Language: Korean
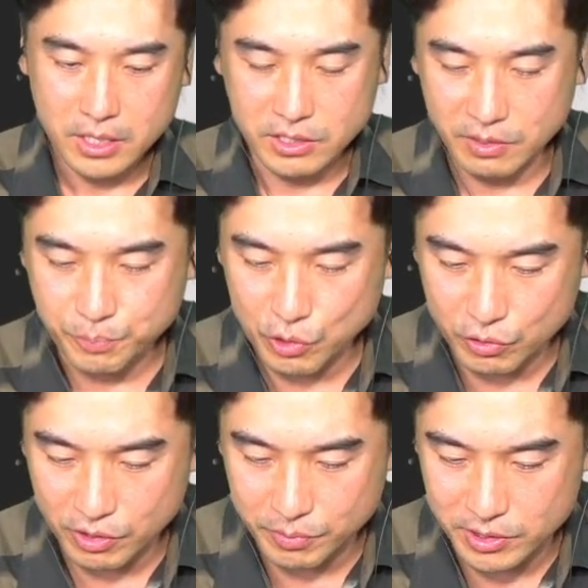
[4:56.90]
그럼
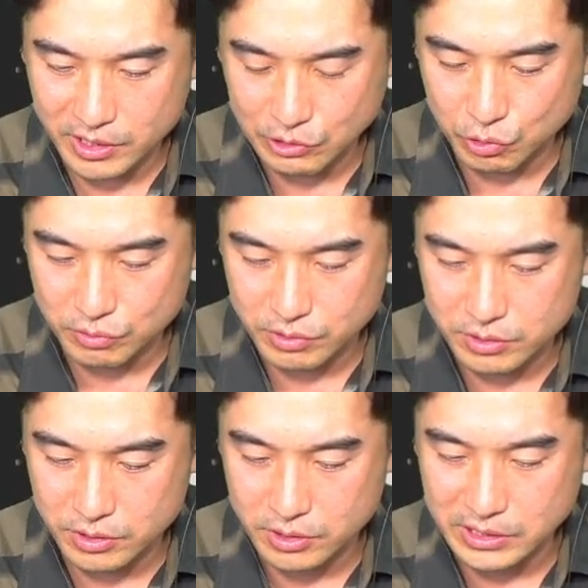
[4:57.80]
필요경비를 대충
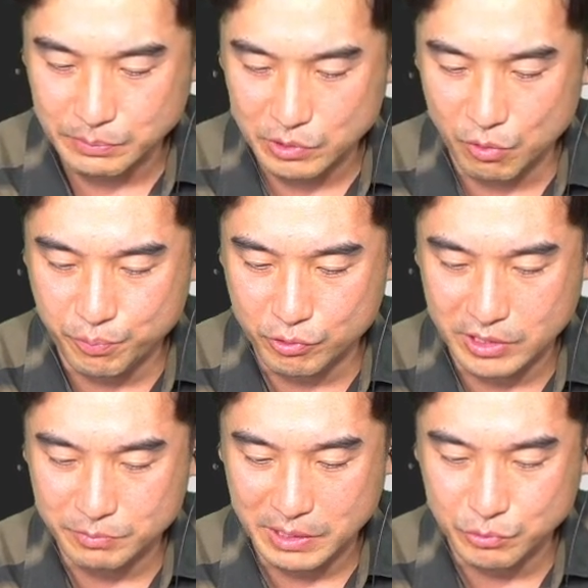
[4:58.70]
3.5%
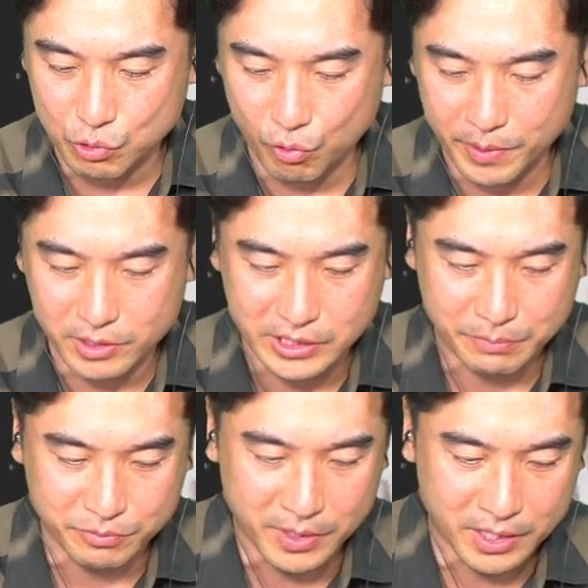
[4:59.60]
잡으면 3,500을
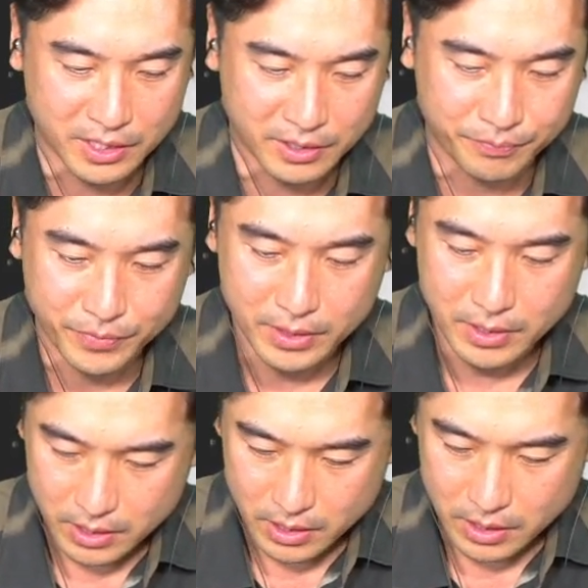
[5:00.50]
잡으면
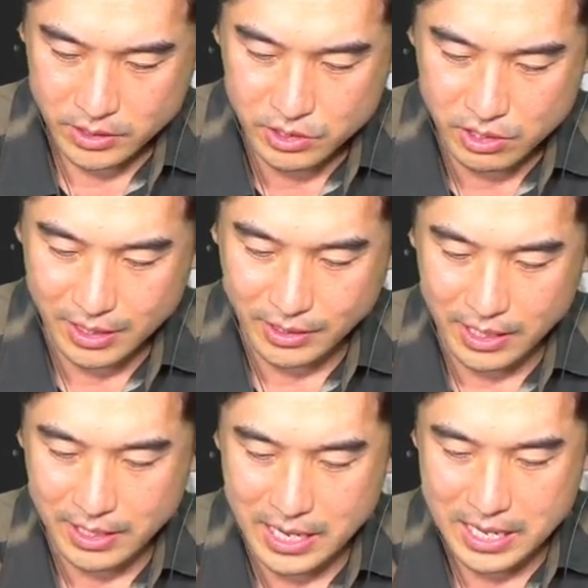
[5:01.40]
이걸
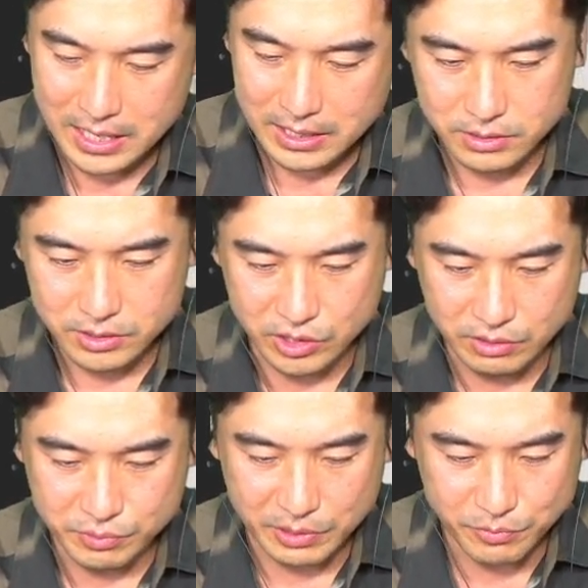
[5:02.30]
갖다가
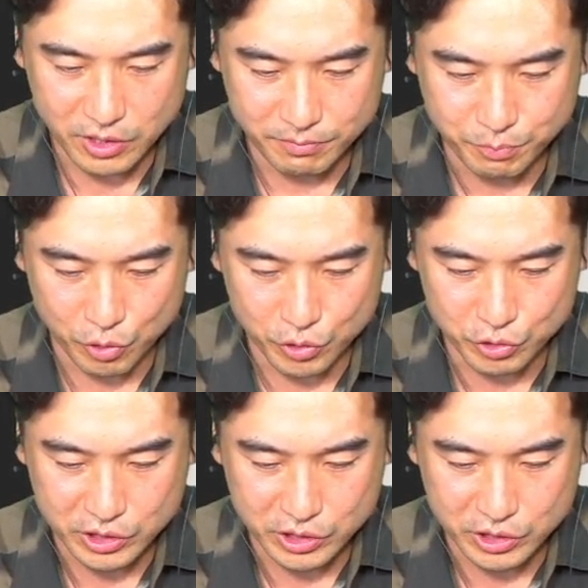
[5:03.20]
지금 10년 보유,